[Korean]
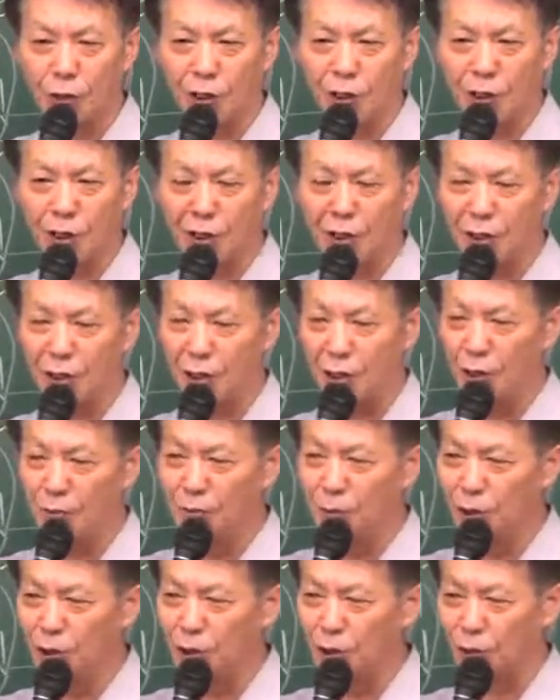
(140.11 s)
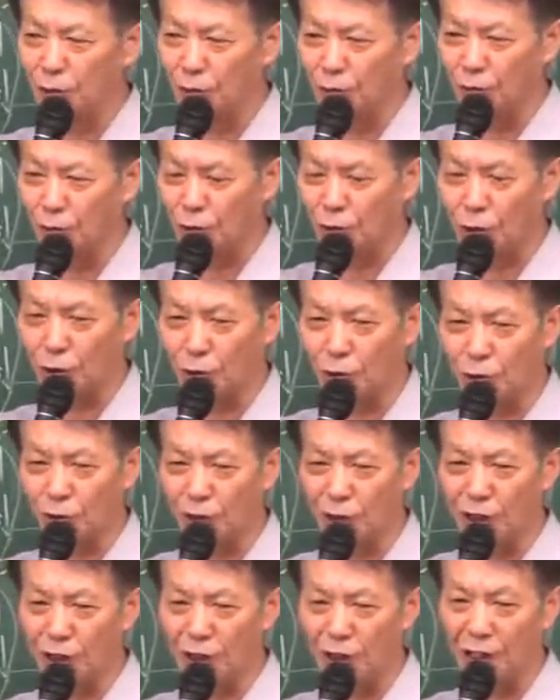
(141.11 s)
있다는 임의적 등록
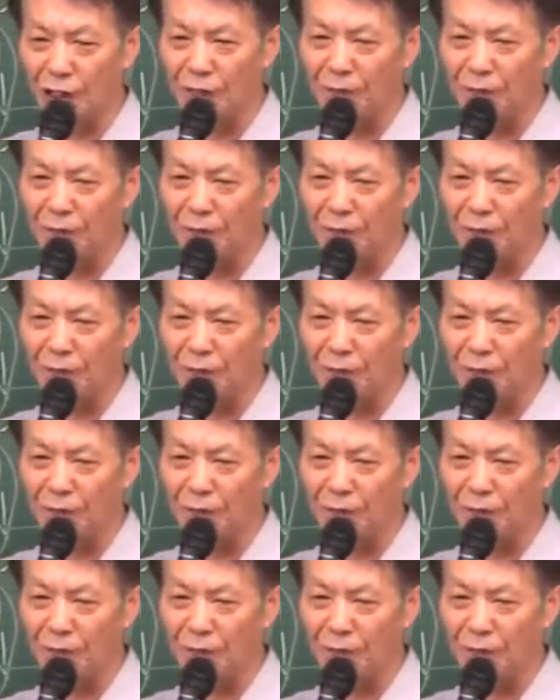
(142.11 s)
취소인지